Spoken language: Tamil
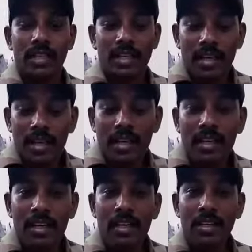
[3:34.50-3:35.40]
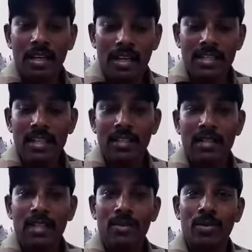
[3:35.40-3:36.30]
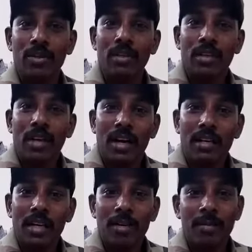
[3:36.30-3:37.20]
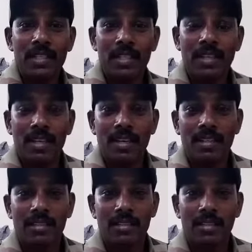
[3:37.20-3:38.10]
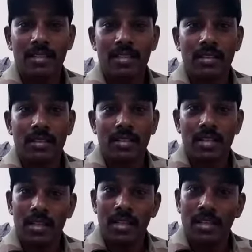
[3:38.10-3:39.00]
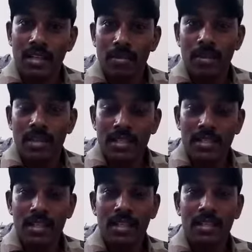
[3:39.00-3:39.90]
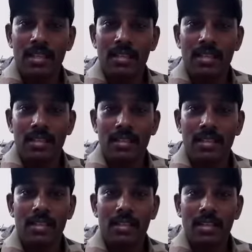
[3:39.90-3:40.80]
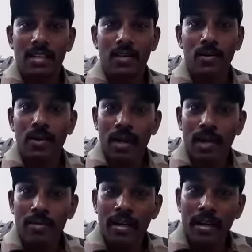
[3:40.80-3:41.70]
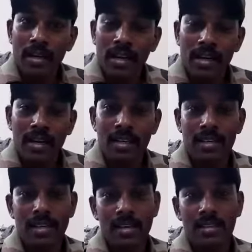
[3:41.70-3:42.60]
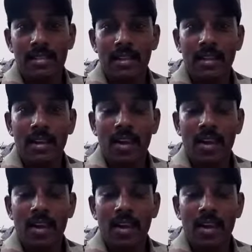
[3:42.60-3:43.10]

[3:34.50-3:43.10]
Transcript: சார் ஏழு அடி ஐஸில் வீந்து ஒரு ஏழு பேர் செத்துருக்குறாங்க சார் அதில் ரெண்டு பேர் தான் சார் நேற்று கிடச்சாங்க இன்னும் நாலு பேர் என்ன ஆனாங்களே தெரில சார்